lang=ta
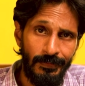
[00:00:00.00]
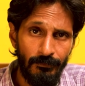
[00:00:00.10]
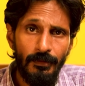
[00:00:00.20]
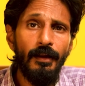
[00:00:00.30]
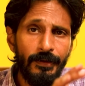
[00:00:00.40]
இது
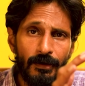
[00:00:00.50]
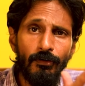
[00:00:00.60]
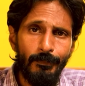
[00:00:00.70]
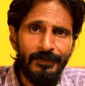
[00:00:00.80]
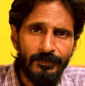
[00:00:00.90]
வந்து அன்றைக்கி
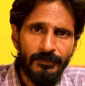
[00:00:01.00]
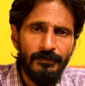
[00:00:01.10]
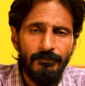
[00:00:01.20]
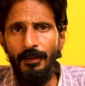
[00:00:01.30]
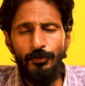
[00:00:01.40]
அவங்க
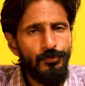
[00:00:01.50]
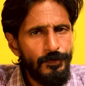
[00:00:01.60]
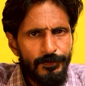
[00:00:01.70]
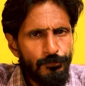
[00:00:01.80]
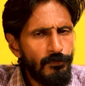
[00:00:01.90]
பேசினது யூ
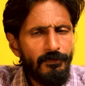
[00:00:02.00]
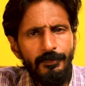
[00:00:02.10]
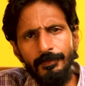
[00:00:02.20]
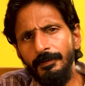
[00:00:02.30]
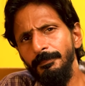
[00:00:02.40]
சி
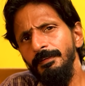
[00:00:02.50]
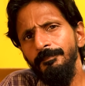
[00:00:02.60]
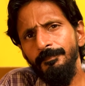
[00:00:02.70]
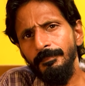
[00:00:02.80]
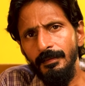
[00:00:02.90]
சுப்பிரமணிய சுவாமி
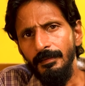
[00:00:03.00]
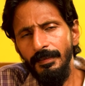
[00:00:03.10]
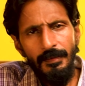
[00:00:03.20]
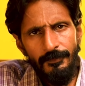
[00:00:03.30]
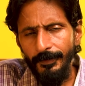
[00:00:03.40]

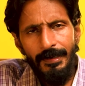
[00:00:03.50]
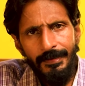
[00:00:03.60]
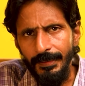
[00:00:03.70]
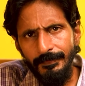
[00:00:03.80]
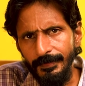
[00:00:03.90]
இஎஸ்
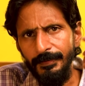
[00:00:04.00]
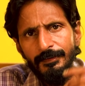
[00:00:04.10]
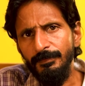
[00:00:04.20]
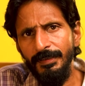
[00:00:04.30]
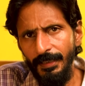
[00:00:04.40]
ஃபைல்டு கேஸ்
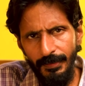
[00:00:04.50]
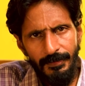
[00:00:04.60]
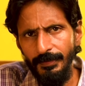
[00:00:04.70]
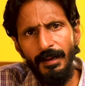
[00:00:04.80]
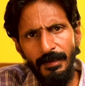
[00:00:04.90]
அகேன்ஸ்ட் மீ
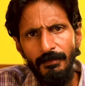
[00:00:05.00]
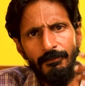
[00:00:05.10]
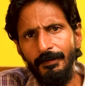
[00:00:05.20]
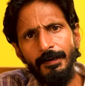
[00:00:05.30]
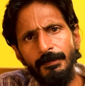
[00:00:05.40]
எனக்கு எதிராக
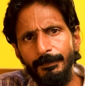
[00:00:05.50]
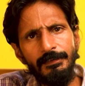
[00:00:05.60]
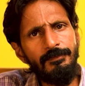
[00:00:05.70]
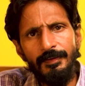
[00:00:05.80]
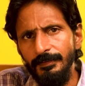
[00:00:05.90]
ஒரு வழக்கு
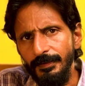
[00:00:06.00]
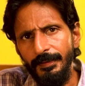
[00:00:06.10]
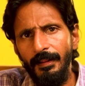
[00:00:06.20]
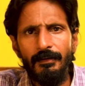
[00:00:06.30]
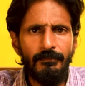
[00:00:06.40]
பதிவு
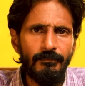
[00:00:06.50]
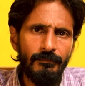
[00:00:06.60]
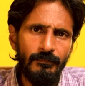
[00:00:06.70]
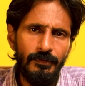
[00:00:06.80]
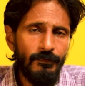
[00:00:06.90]
செய்திருக்கிறார்
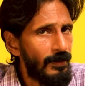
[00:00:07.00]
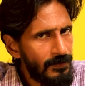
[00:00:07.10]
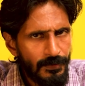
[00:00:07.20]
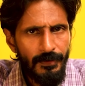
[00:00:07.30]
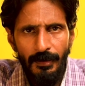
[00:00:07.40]
இந்த
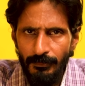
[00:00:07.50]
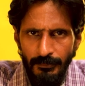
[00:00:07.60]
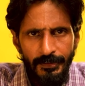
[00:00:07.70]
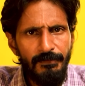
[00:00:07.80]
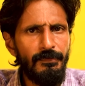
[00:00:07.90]
வழக்கை நான்
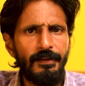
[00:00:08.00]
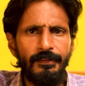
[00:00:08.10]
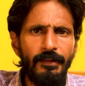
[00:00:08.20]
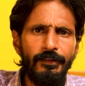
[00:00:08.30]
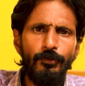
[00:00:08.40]

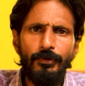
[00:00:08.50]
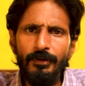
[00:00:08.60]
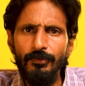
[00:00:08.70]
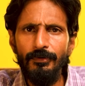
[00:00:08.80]
நீதிமன்றத்தில் எதிர்கொண்டு